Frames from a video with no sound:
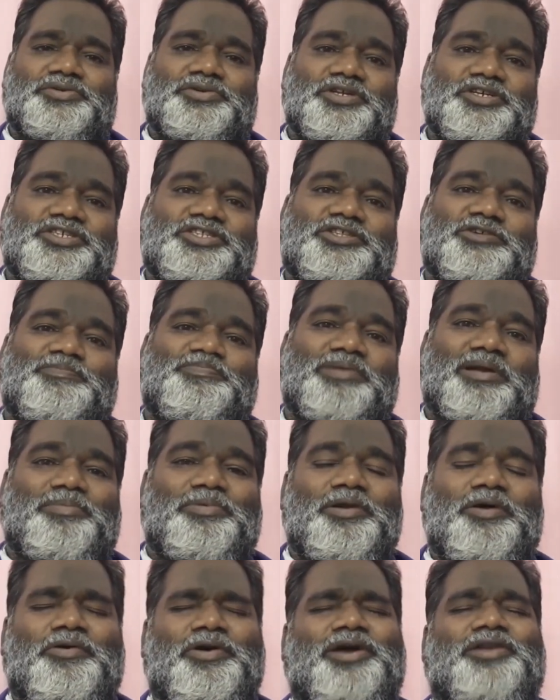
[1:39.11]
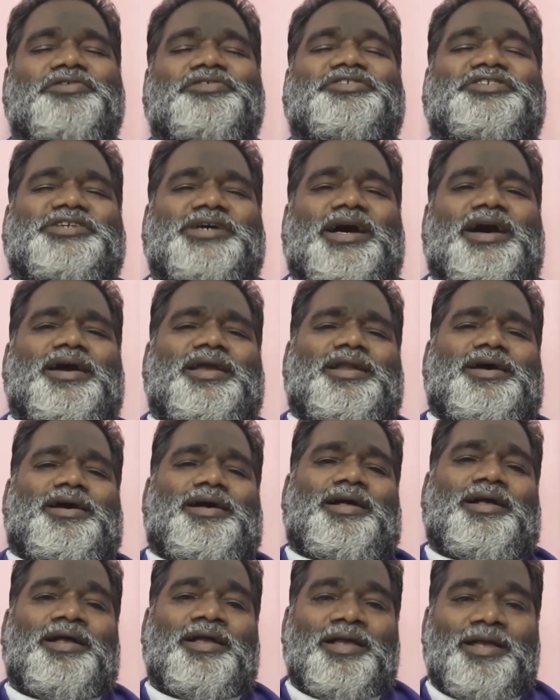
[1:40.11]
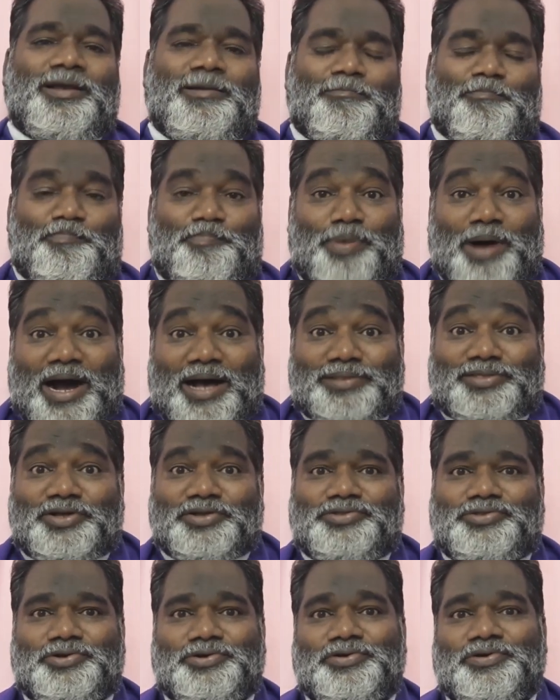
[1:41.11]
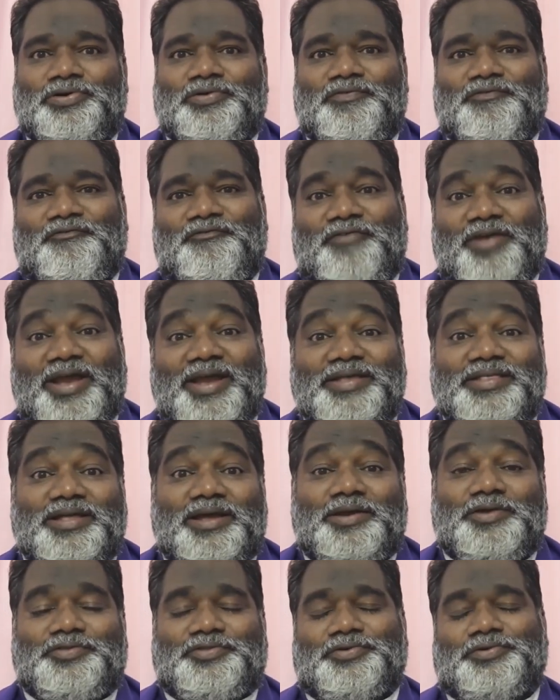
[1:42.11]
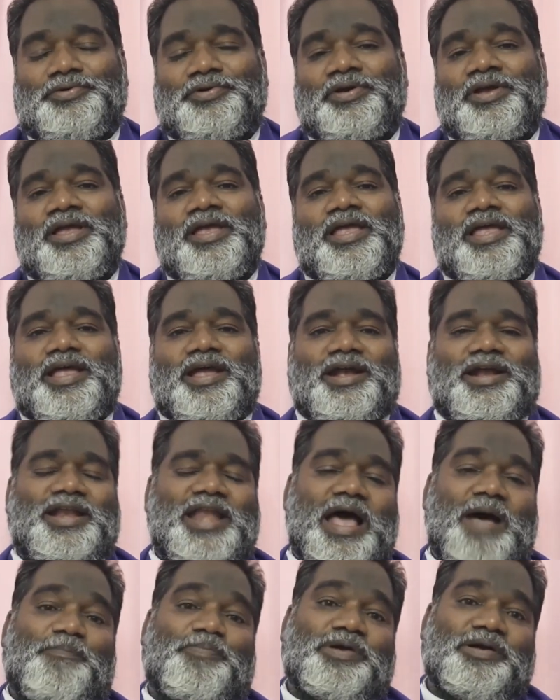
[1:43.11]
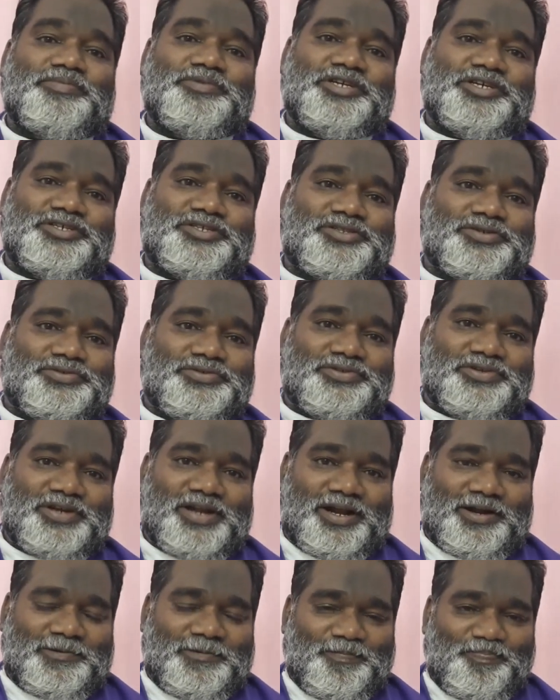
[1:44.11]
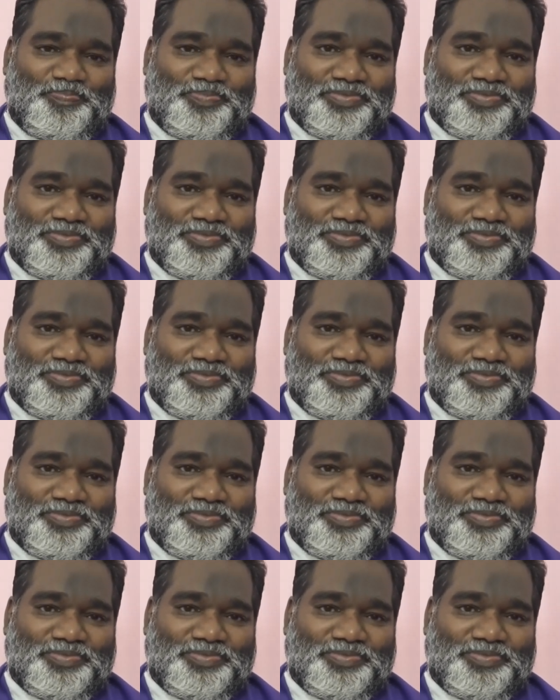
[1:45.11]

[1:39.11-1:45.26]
క్రీస్తు ప్రభుల వారు చాలా బాధతో వేదనతో జ్ఞాపకం చేస్తుంటున్నాడు